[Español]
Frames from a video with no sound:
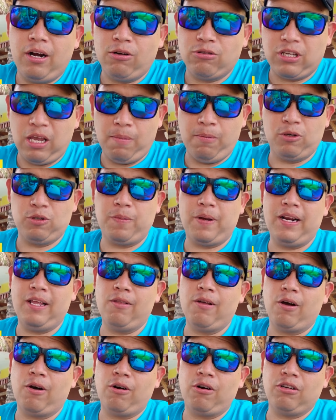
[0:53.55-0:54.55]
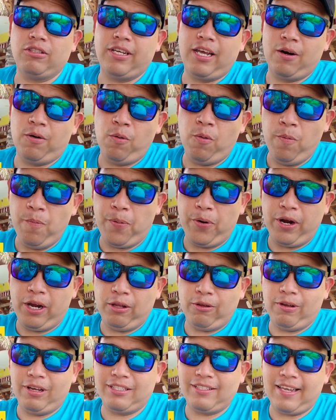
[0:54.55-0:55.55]
y nos hemos venido a conocer un
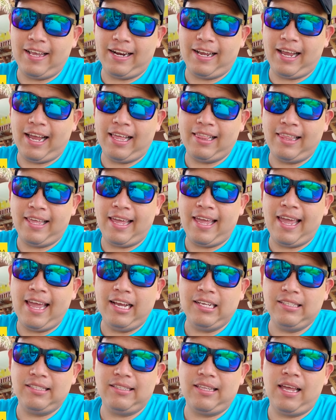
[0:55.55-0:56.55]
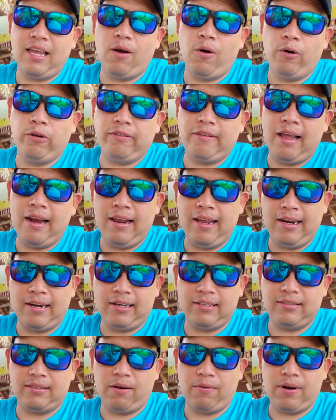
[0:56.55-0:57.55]
poquito acerca de este hotel y
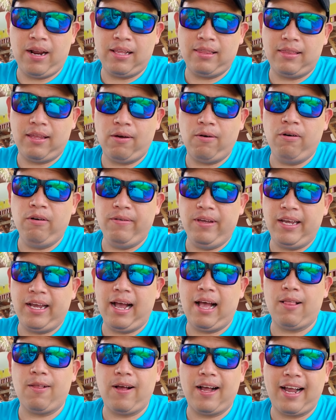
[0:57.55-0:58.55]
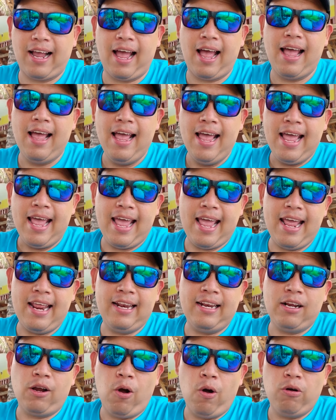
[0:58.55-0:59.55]
restaurante ubicado acá
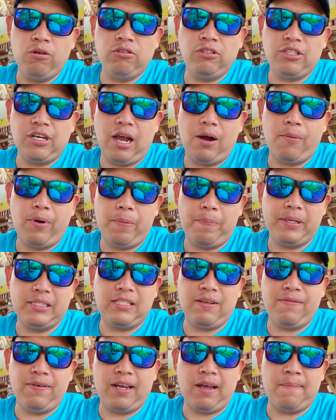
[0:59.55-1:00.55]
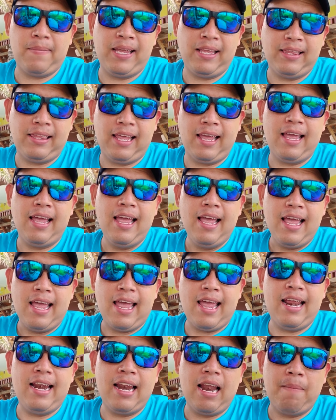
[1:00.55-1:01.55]
en Conchagua, específicamente
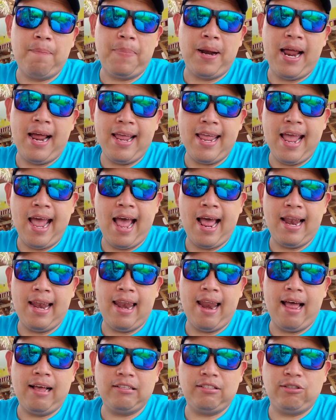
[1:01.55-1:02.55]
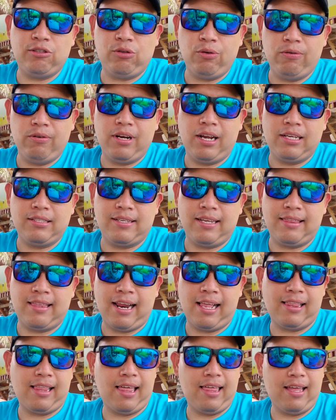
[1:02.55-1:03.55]
en la playa Las Tunas. Se
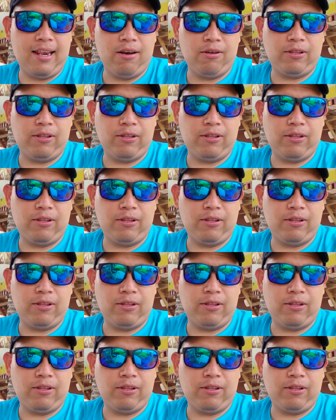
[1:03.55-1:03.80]
trata del